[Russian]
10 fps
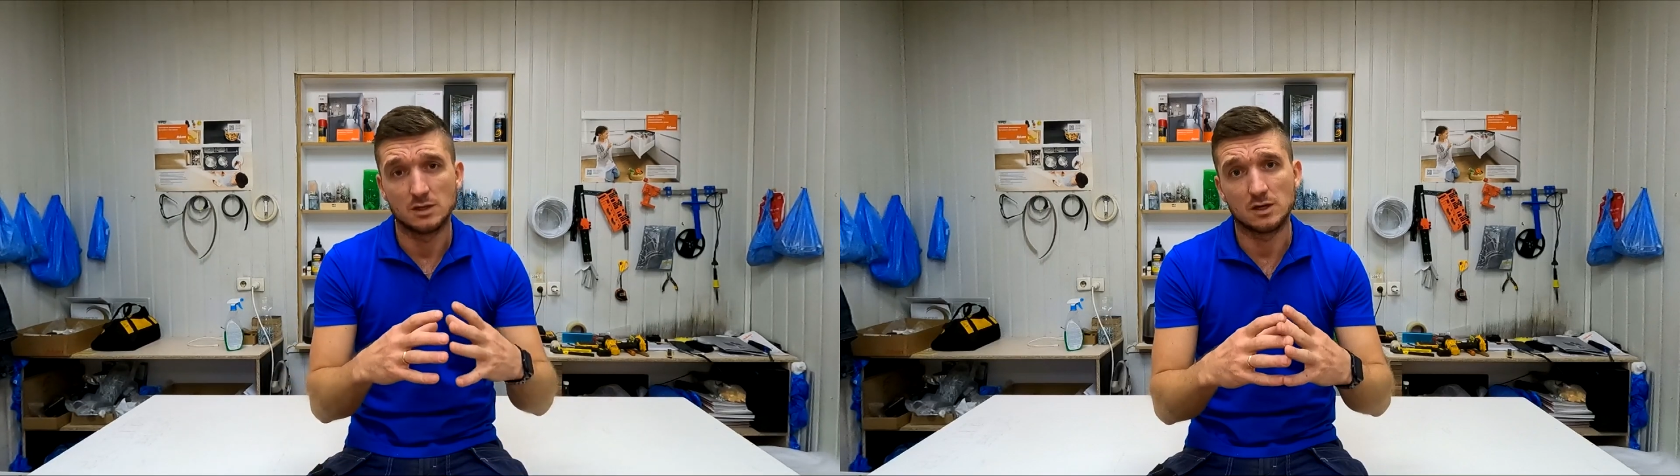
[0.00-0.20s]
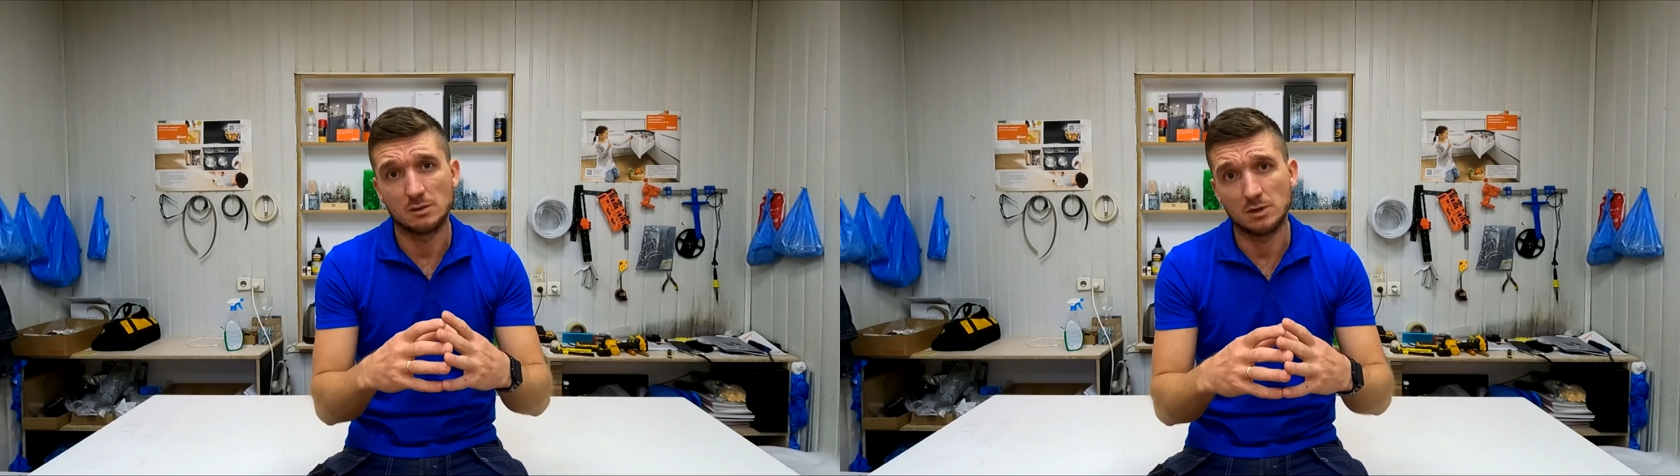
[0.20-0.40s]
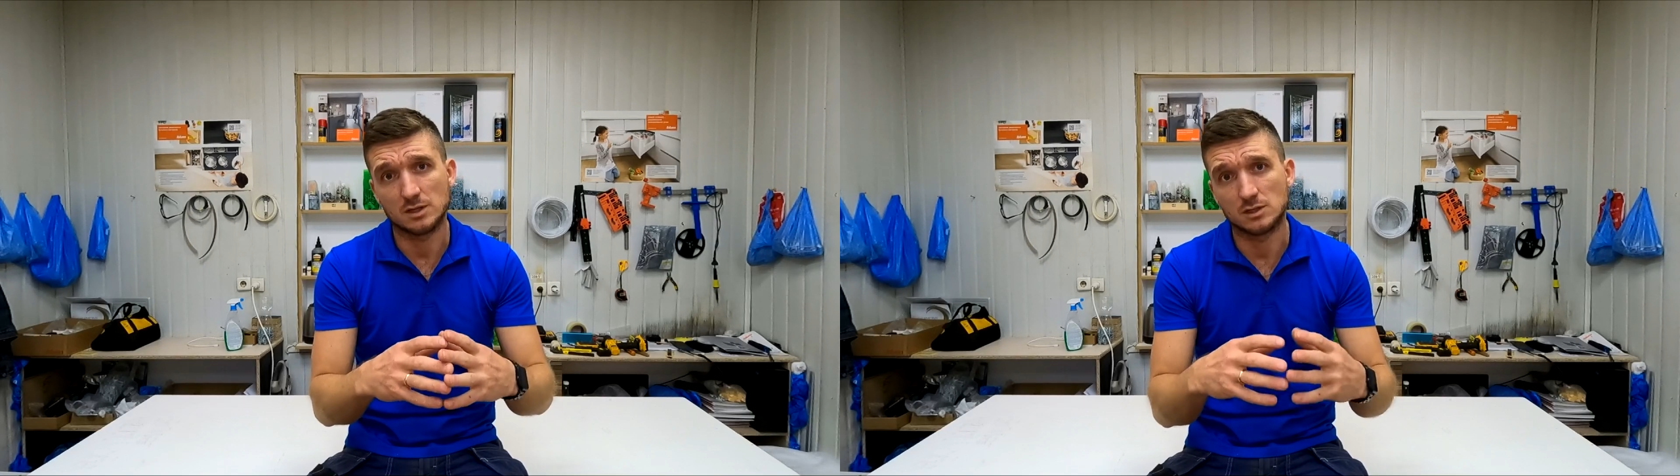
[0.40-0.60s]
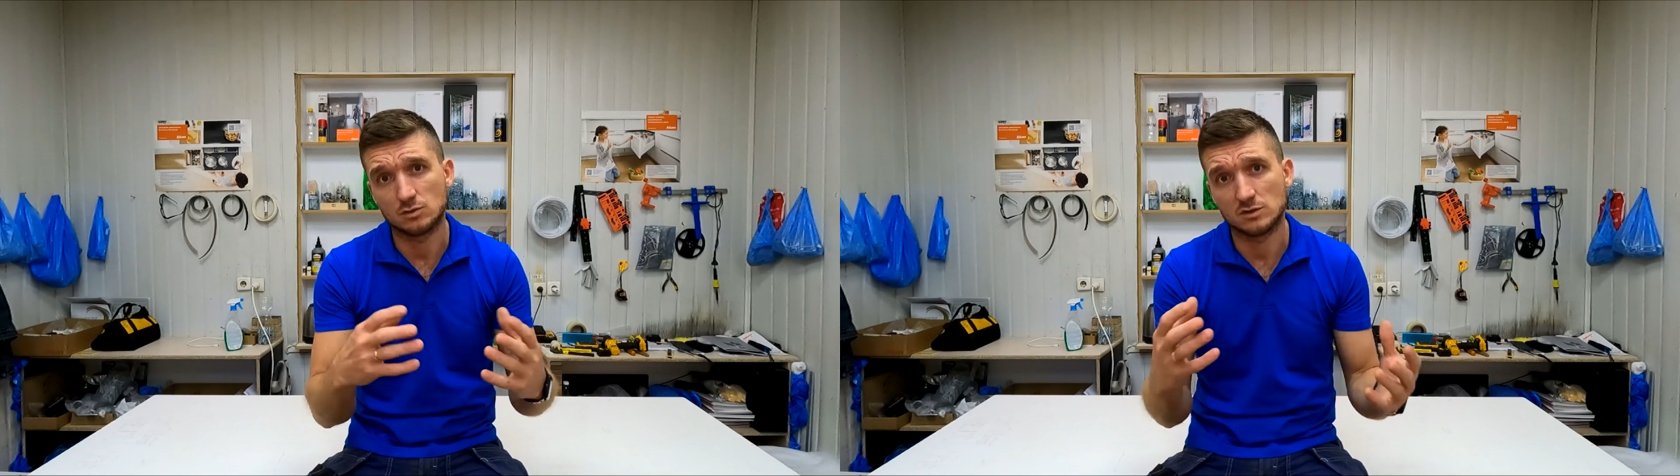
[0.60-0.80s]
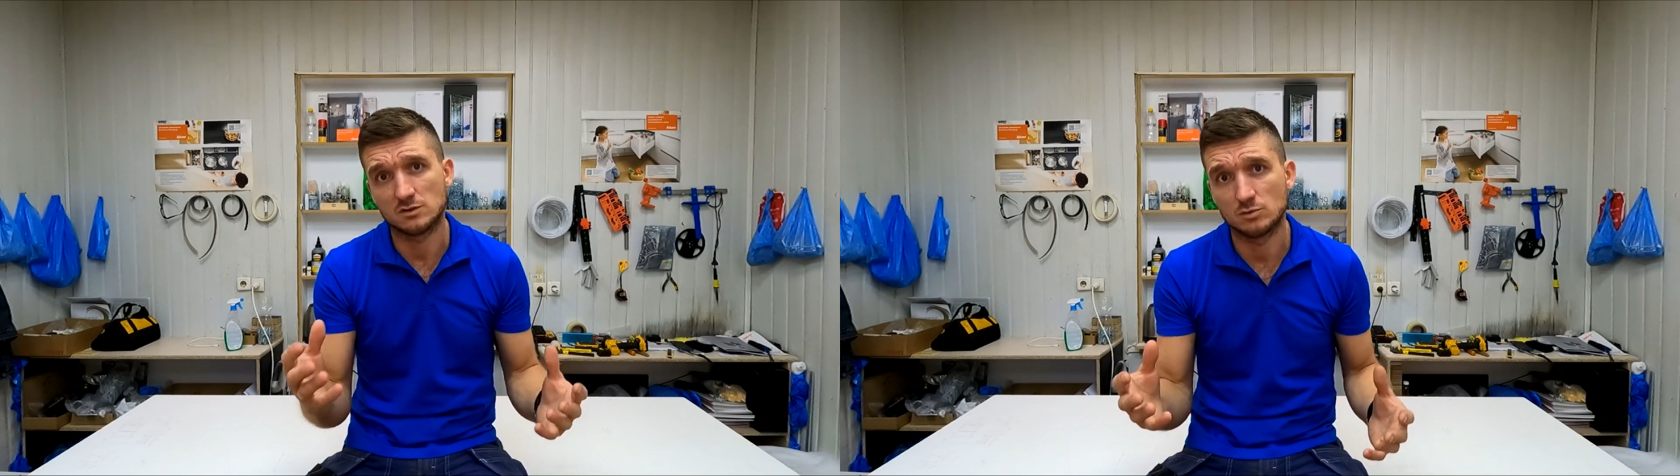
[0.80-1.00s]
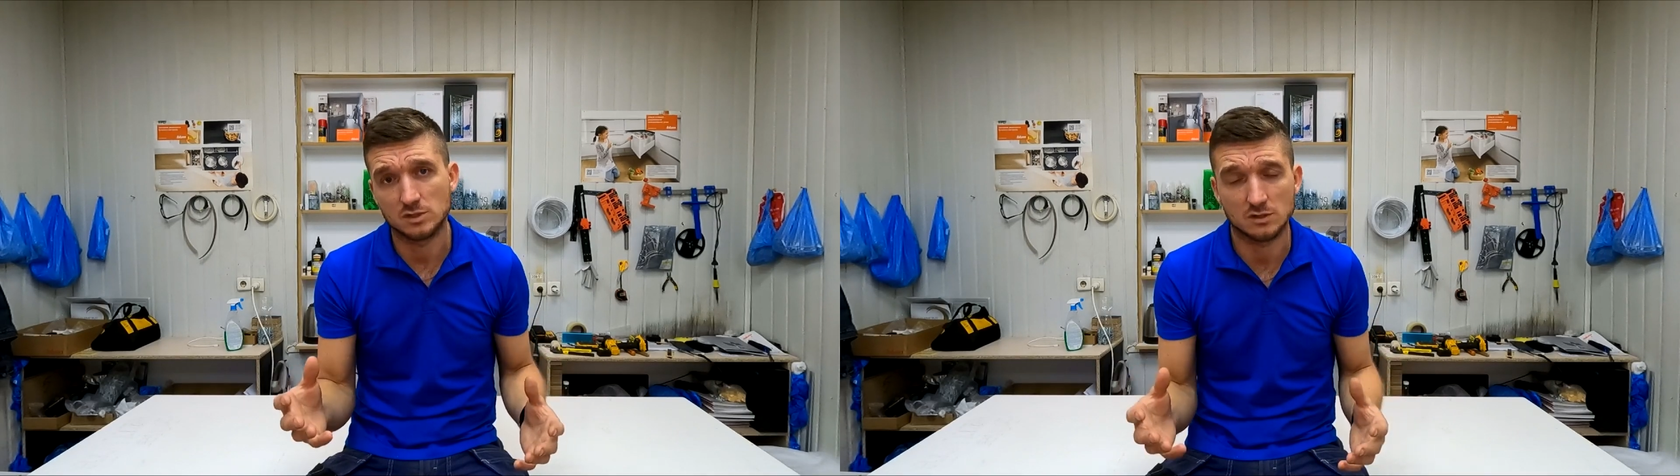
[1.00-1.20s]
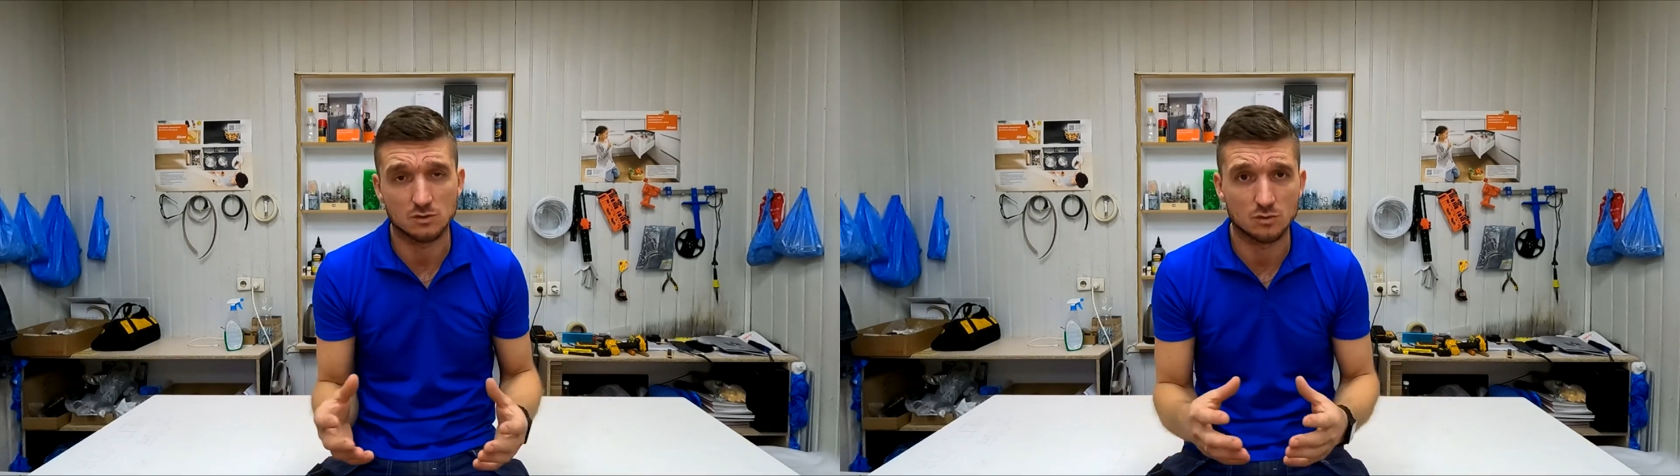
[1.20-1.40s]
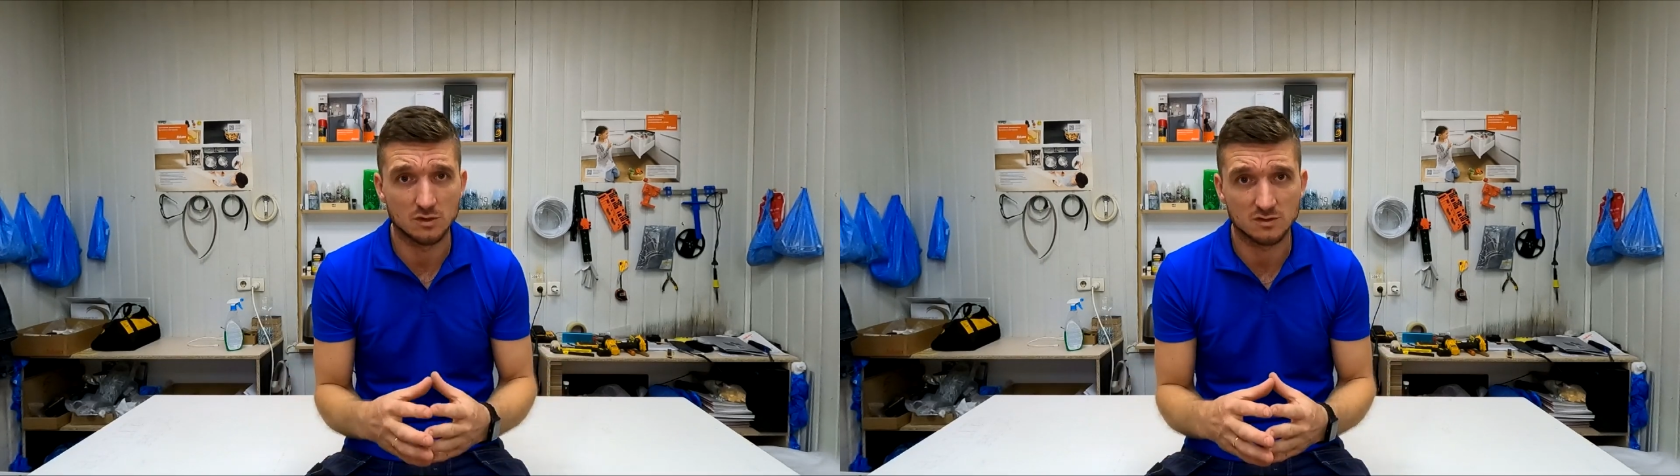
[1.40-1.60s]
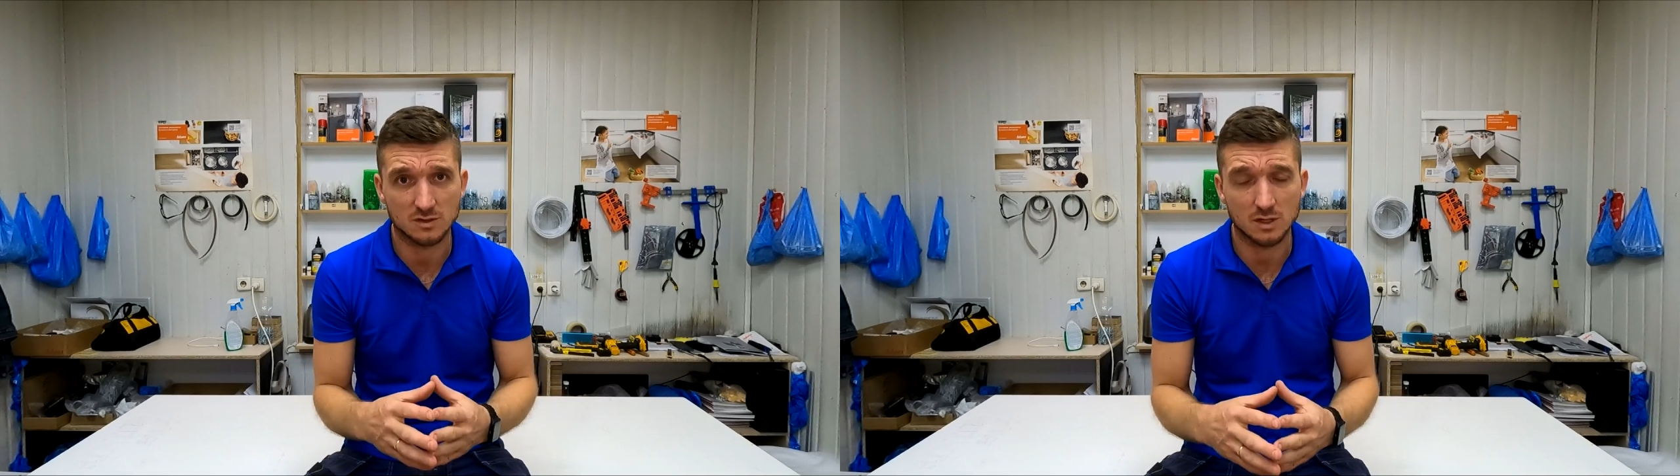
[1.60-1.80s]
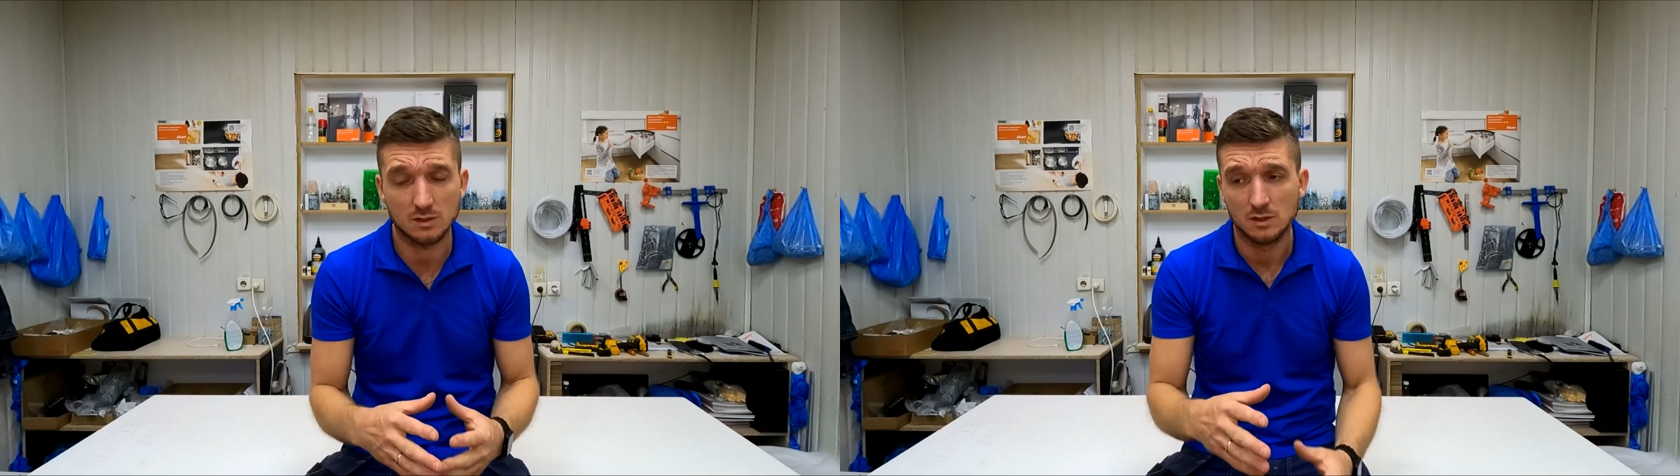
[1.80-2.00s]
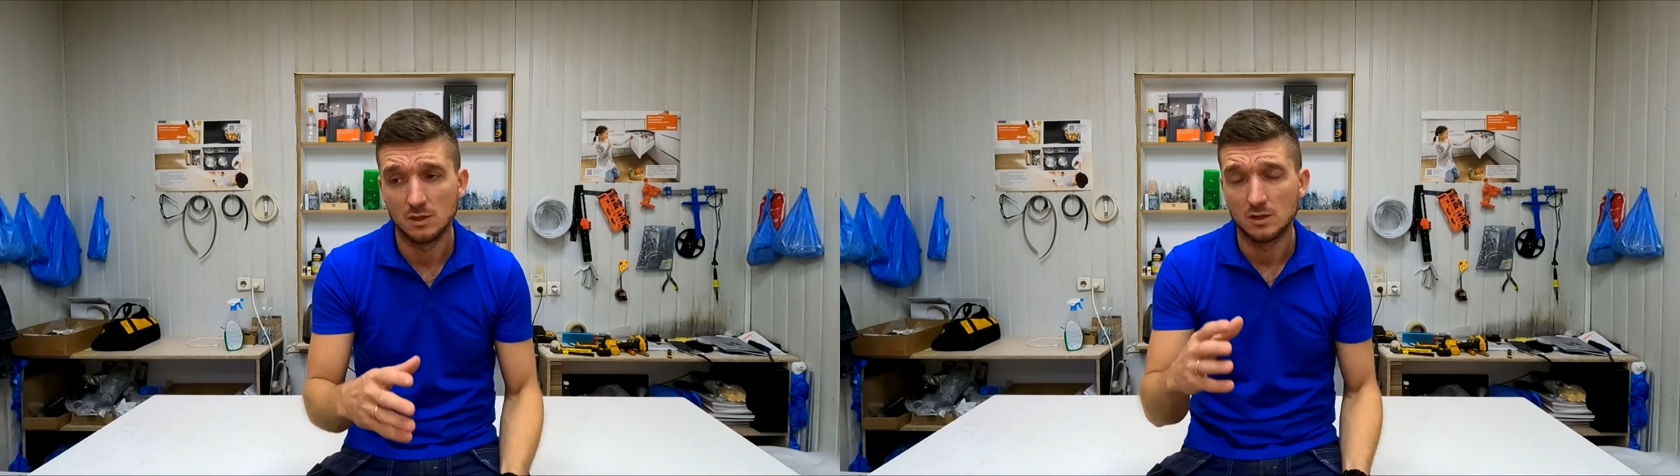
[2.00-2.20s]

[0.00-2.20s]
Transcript: тех ребят, которые смотрят с других стран,